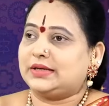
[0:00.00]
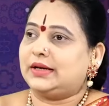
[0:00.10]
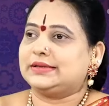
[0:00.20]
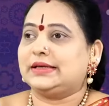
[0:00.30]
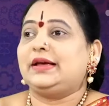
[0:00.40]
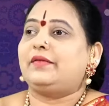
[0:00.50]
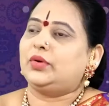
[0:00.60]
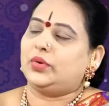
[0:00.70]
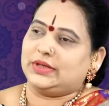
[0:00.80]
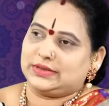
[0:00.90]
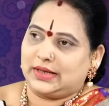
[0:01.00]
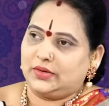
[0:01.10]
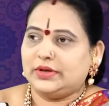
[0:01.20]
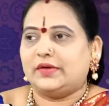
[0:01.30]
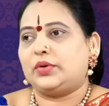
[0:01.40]
మేషరాశికి ఎవరు
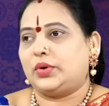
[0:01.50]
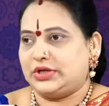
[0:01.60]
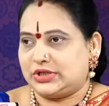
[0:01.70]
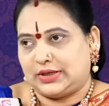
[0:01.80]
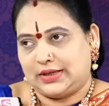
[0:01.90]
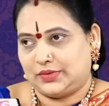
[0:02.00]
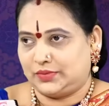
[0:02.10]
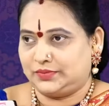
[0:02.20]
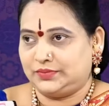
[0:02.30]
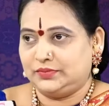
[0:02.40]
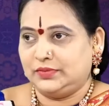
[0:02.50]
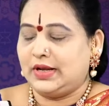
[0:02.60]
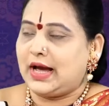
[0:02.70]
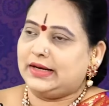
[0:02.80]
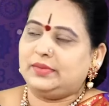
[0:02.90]
యోగిస్తారు ఎవరు యోగించట్లేదు
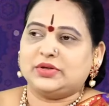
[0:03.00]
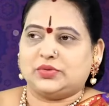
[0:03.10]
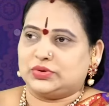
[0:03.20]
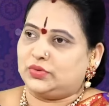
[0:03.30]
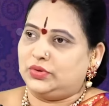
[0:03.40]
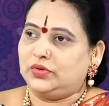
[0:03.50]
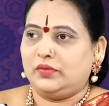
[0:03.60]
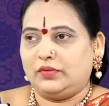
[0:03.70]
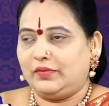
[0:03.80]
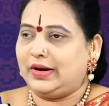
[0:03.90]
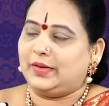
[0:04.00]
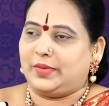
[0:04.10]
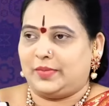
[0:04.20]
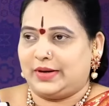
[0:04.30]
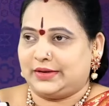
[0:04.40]
అనేది మనం చూసుకుంటూ వెళ్దాం
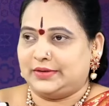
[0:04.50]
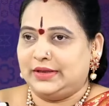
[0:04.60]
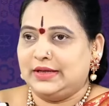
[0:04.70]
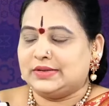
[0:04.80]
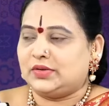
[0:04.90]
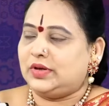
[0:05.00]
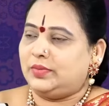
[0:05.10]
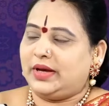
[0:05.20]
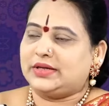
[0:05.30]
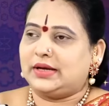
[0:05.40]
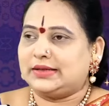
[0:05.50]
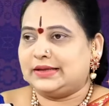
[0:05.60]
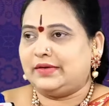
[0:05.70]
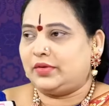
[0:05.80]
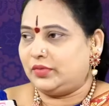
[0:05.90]
అనమాట సో ఈ
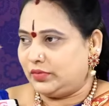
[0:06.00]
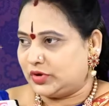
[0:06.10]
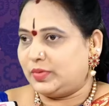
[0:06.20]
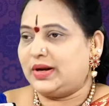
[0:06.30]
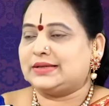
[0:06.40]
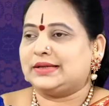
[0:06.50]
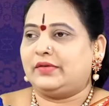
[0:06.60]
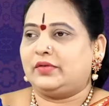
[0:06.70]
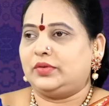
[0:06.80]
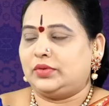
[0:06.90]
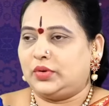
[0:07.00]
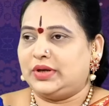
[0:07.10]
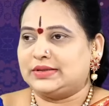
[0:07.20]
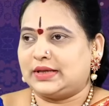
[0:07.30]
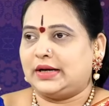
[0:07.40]
మేషరాశికి ఎవరు వృషభ రాశికి ఎవరు
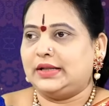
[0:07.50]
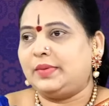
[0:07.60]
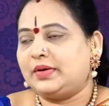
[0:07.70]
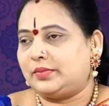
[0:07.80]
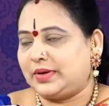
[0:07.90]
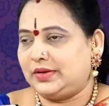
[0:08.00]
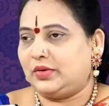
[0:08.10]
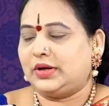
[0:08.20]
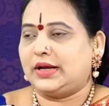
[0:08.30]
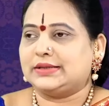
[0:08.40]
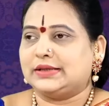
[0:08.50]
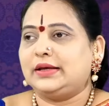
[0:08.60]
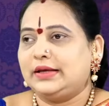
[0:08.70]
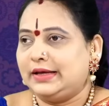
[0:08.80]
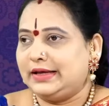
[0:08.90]
యోగిస్తారు అనేది మనం ప్రతి ఒక్క రాశికి
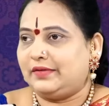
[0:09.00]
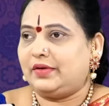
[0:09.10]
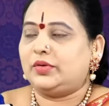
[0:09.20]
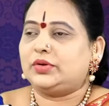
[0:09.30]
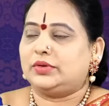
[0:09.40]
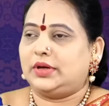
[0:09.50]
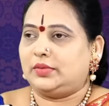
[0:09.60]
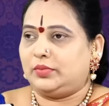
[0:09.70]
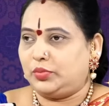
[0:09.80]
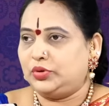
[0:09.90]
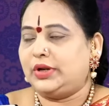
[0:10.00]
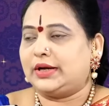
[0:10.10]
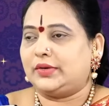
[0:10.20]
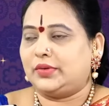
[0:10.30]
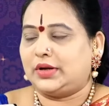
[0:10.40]
ఎవరెవరు బుధుడు
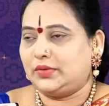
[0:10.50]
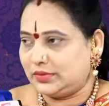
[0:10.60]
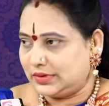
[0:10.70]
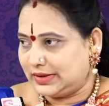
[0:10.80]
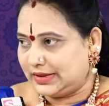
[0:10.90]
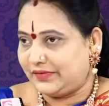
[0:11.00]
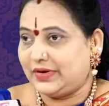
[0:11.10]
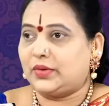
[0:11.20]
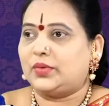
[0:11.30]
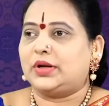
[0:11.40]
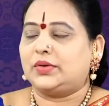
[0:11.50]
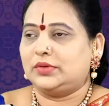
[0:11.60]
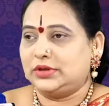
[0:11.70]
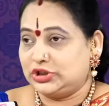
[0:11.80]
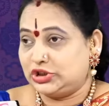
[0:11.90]
ఎక్కడ ఉన్నారు రవి ఎక్కడ ఉన్నారు
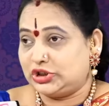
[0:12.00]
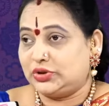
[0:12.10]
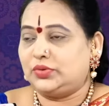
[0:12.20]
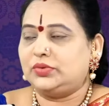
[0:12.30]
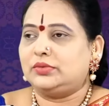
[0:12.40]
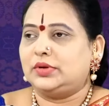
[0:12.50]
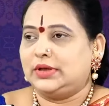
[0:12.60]
చంద్రుడు